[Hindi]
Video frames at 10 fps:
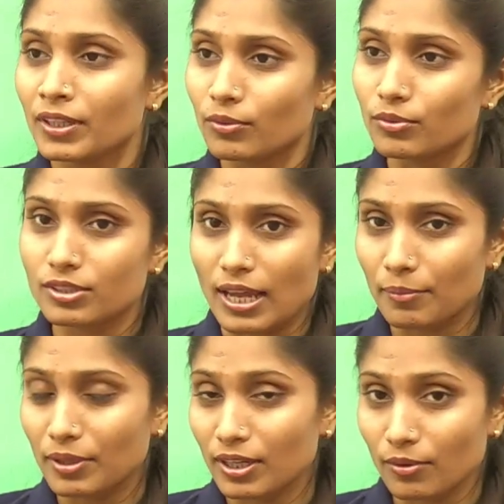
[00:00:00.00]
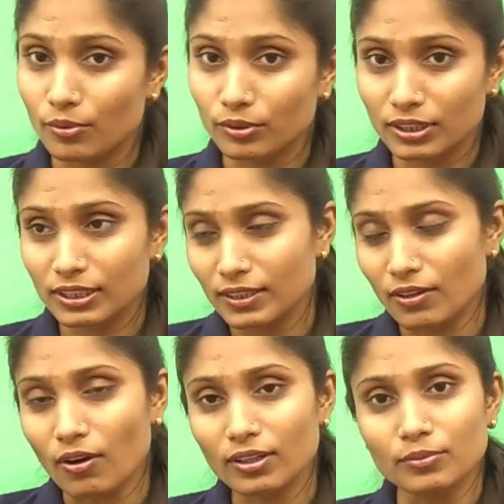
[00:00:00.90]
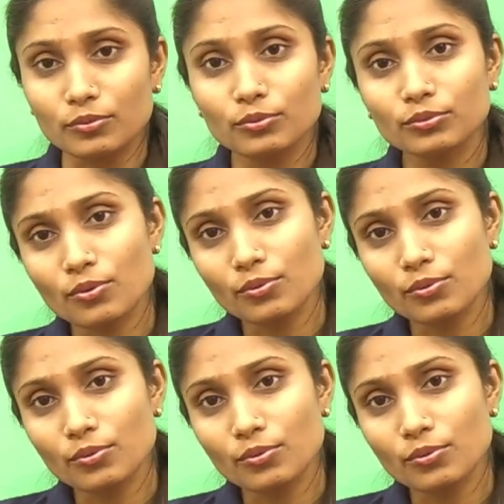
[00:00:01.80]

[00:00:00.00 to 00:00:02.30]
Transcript: उस टाइम में होती थी और उनको